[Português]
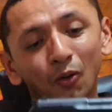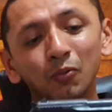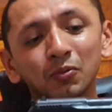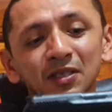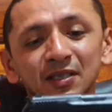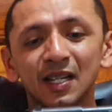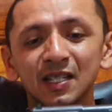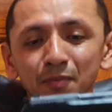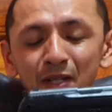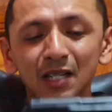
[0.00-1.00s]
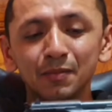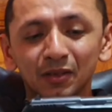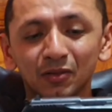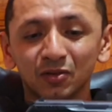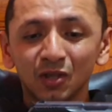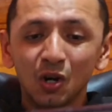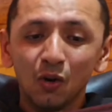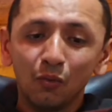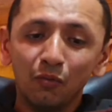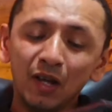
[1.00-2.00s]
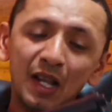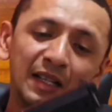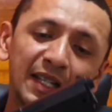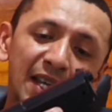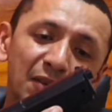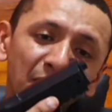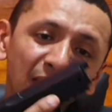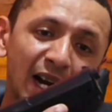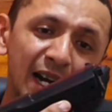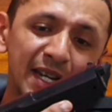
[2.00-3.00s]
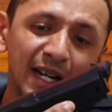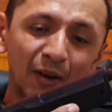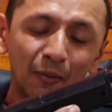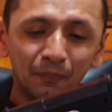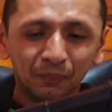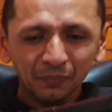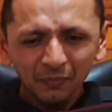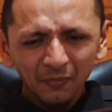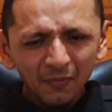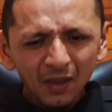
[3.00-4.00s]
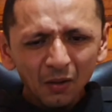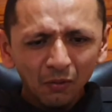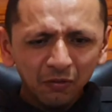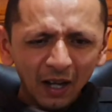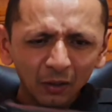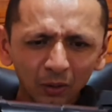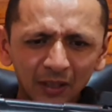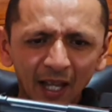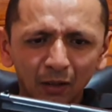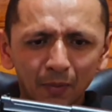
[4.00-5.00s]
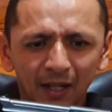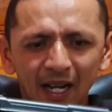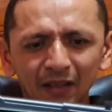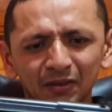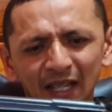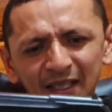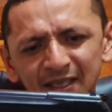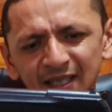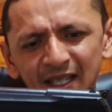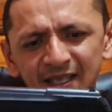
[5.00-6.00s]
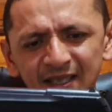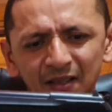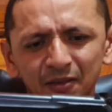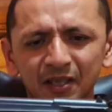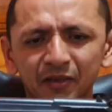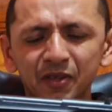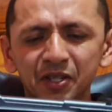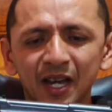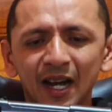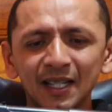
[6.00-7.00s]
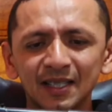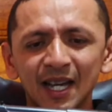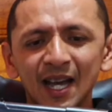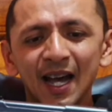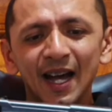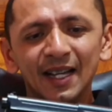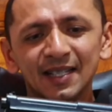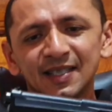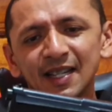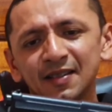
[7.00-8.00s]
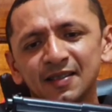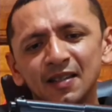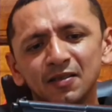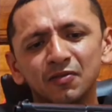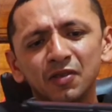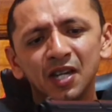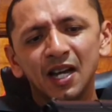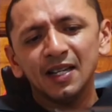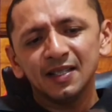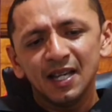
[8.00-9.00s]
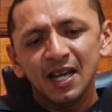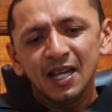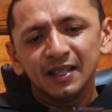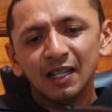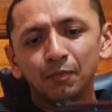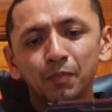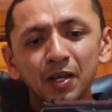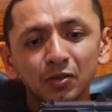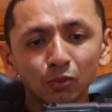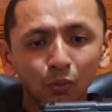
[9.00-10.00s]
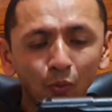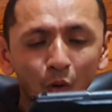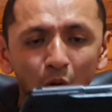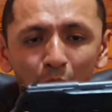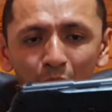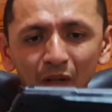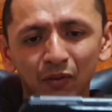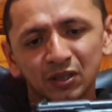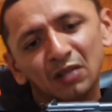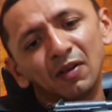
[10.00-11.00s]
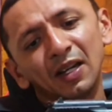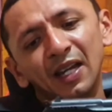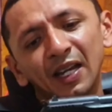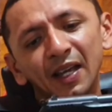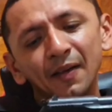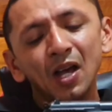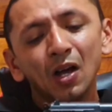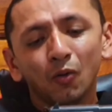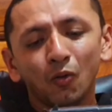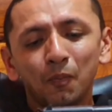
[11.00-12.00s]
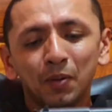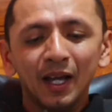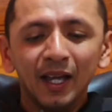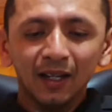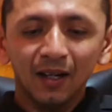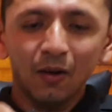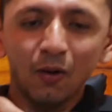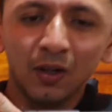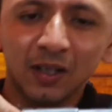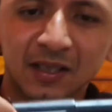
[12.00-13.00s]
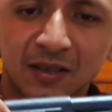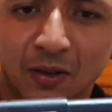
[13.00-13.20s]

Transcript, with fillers: ou 6 milímetros um verdadeiro canhão. O valor dela no mercado está de 620 reais a 720 reais. Depende do combo que você vai querer comprar ela. Olha